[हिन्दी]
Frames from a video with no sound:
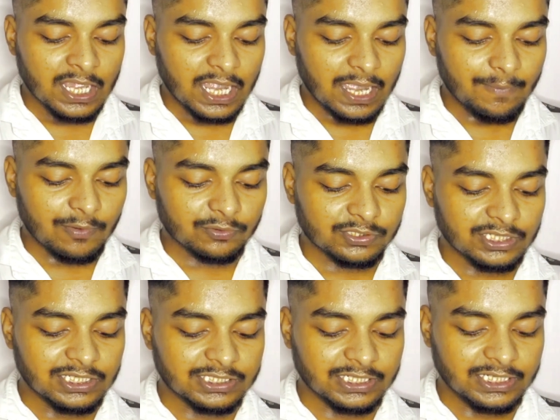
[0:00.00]
अब
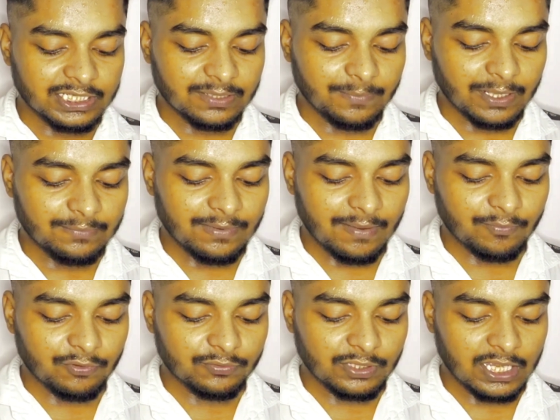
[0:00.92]
क्लिक करने के बाद में
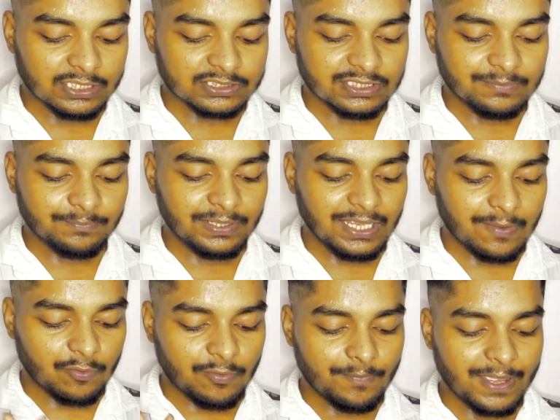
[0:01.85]
आपको सिंपली
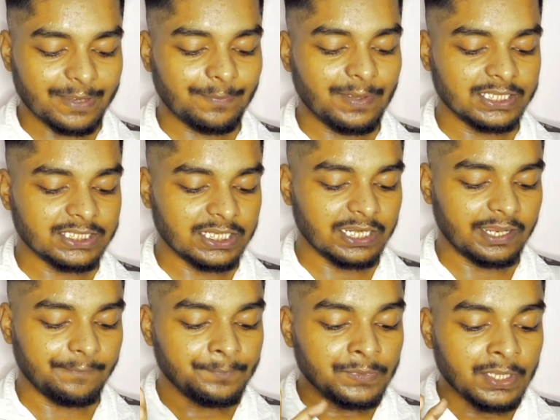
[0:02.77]
आपको बैक पे आ जाना
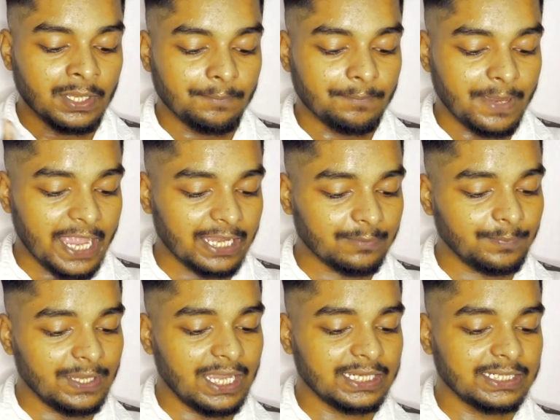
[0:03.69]
है बैक
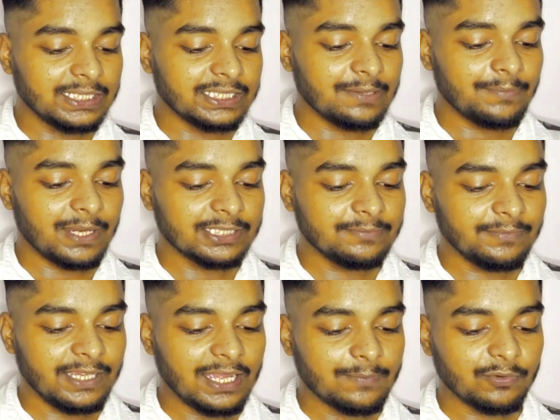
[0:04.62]
पे आने के बाद में
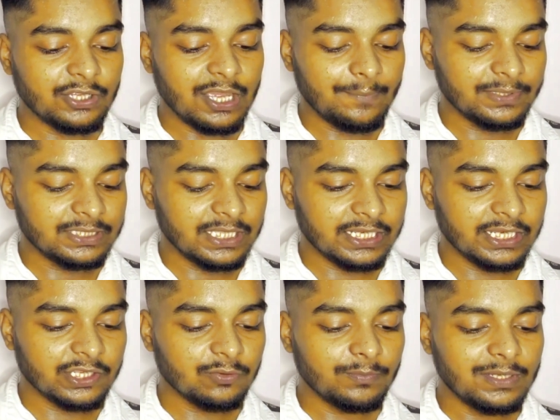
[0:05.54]
आपको यहाँ पे देखने
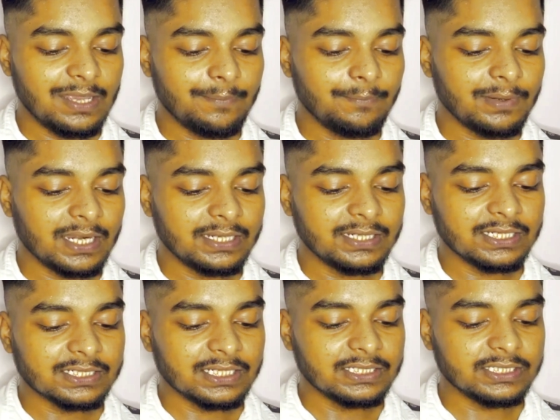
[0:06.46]
को मिला है ब्रांडेड
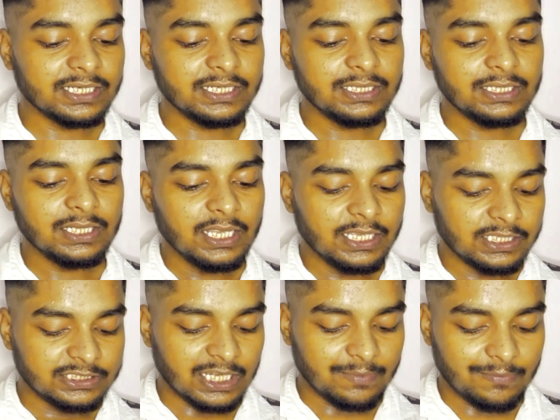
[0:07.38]
कंटेंट
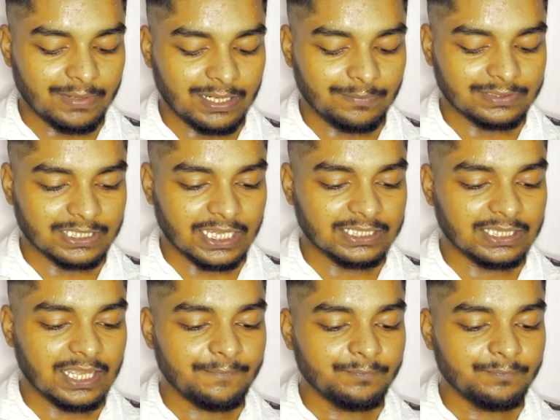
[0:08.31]
यहाँ पे मैंने बताया था